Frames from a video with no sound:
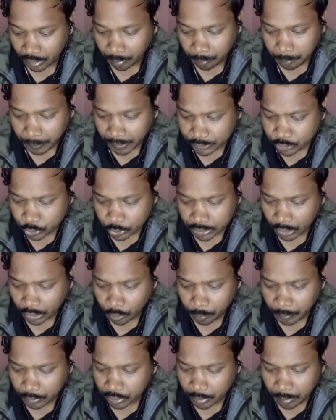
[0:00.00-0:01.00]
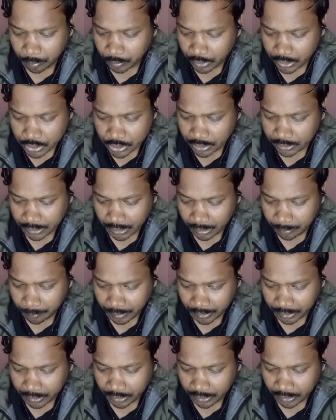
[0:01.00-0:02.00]
পাচক ঠাকুর প্রথমে বলেছিল
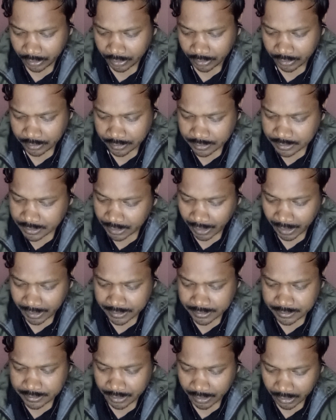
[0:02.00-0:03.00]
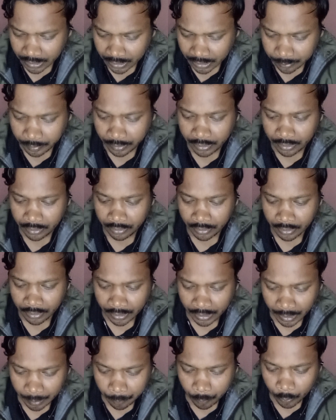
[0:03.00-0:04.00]
দাইমাকে যে রাজ সাহেবের
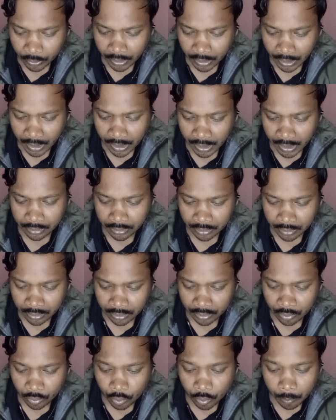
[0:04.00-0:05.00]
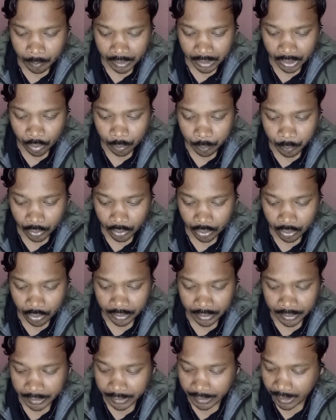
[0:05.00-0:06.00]
এমন রাগ কুমারের উপর
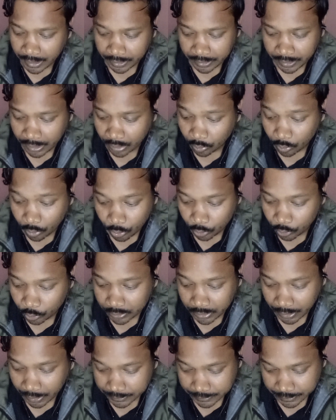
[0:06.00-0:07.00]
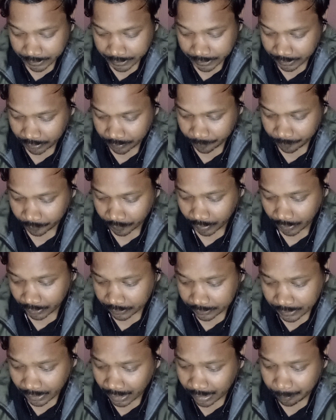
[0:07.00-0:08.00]
এর আগে আর কখনো দেখা যায়নি
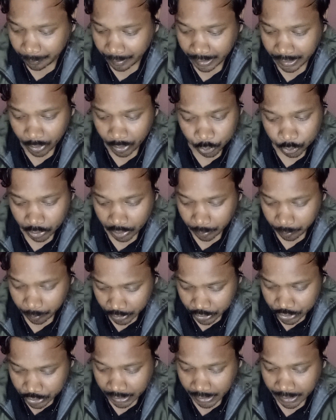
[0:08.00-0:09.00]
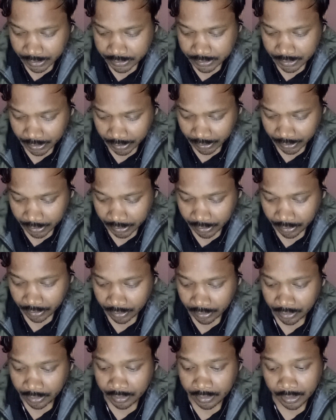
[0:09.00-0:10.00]
দায়মা এর উত্তরে বলেছিল রাজ্জাকে
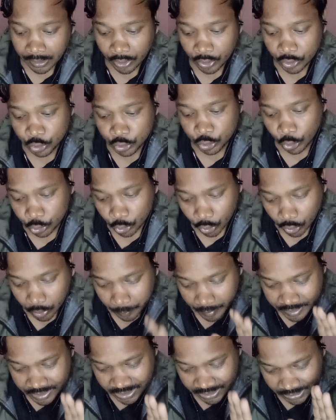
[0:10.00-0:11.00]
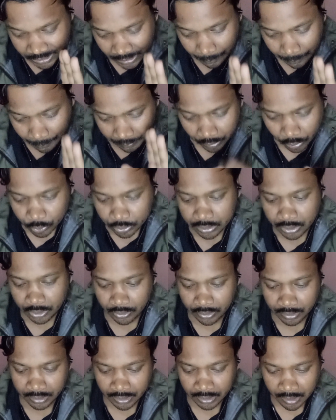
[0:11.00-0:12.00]
না হয় শত রকমের চিন্তা ভাবনা করতে
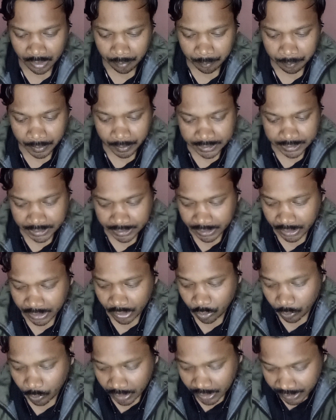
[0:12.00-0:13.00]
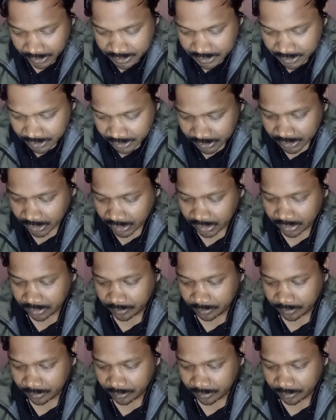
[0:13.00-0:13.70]
হয় প্রাসাদের কল্যাণের চিন্তা